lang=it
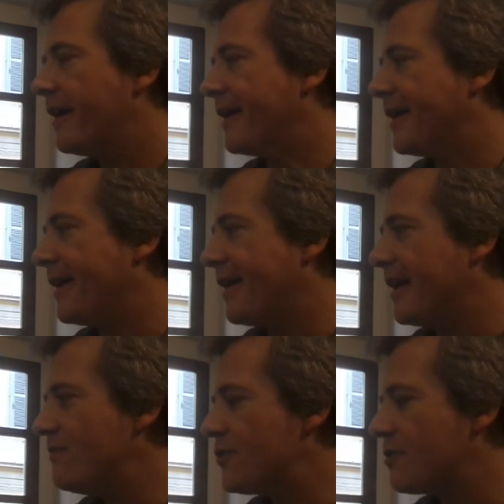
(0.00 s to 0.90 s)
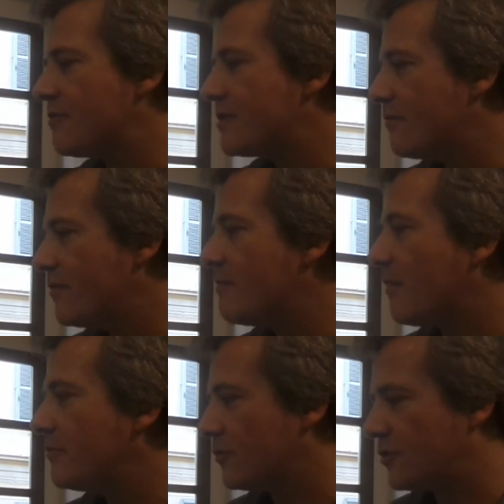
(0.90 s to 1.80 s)
e invece in questo film
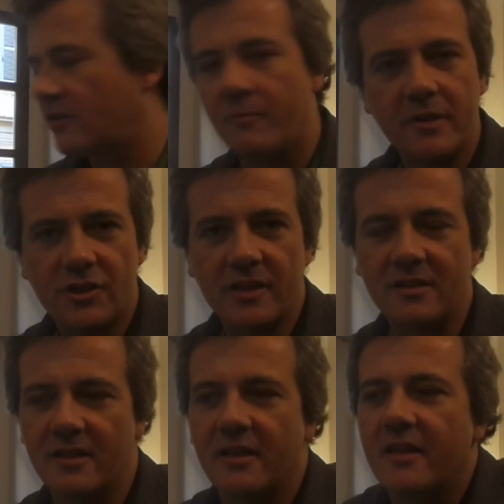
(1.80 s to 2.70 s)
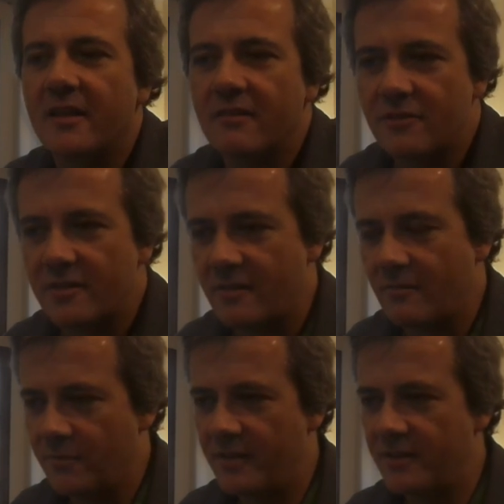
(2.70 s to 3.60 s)
appunto c'è troppa gente e non ci
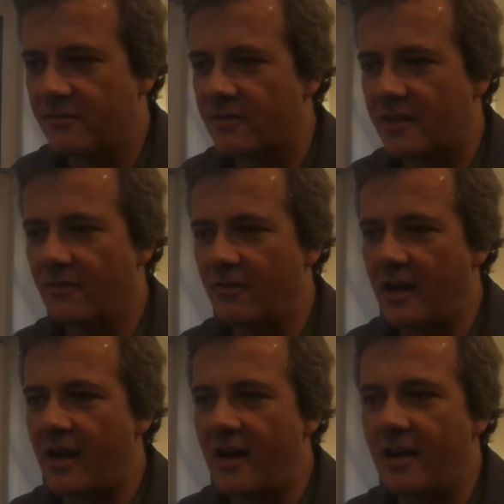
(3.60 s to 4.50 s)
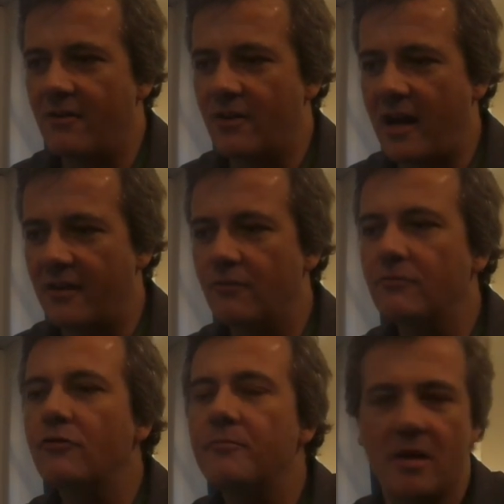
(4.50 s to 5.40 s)
stanno più le risorse, allora, allora
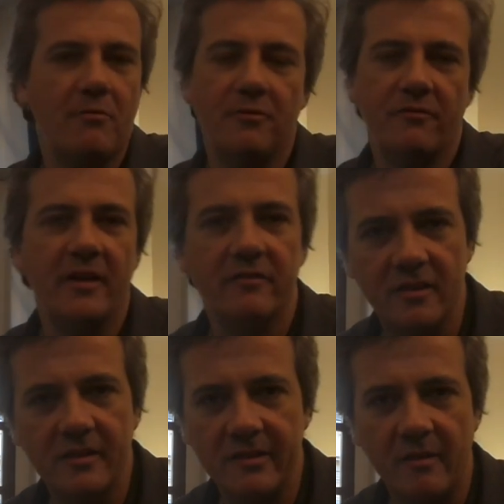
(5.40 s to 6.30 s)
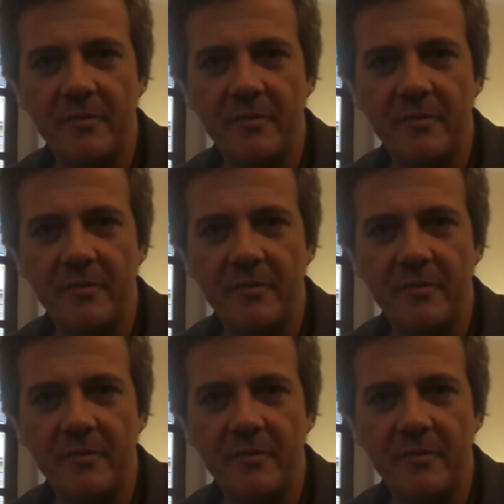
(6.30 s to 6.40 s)
non dobbiamo più fare figli, va